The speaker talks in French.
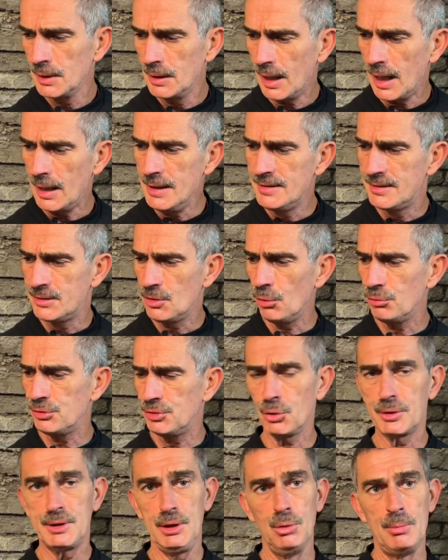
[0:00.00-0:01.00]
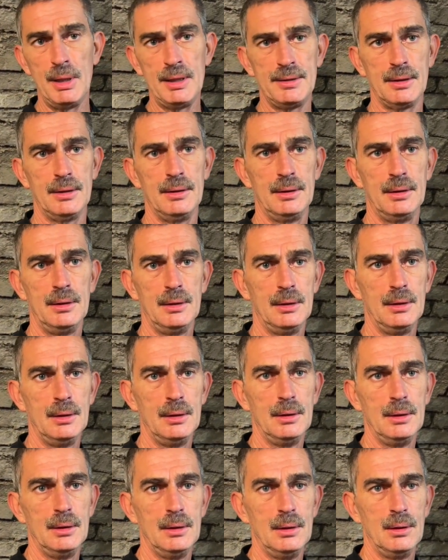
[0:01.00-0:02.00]
un litre 100, 100 km.
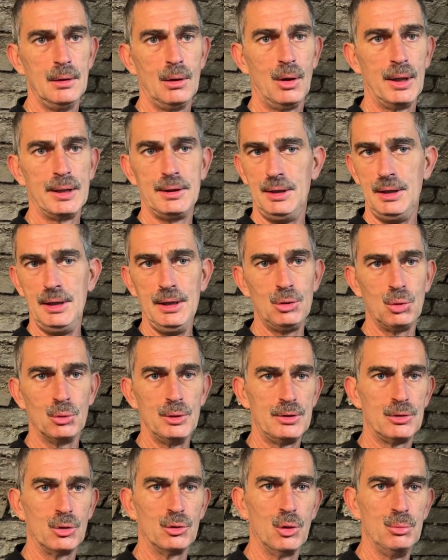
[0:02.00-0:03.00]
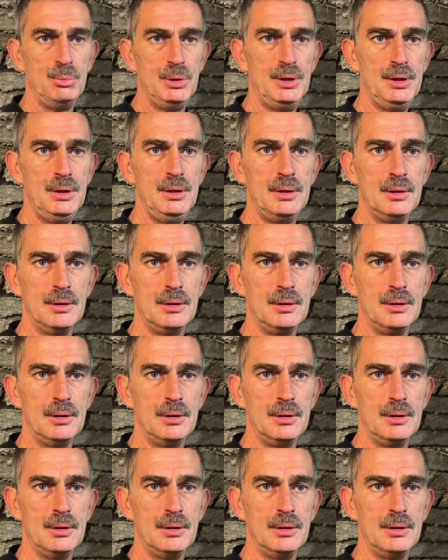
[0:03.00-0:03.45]
Avec 10 litres, on descend dans le midi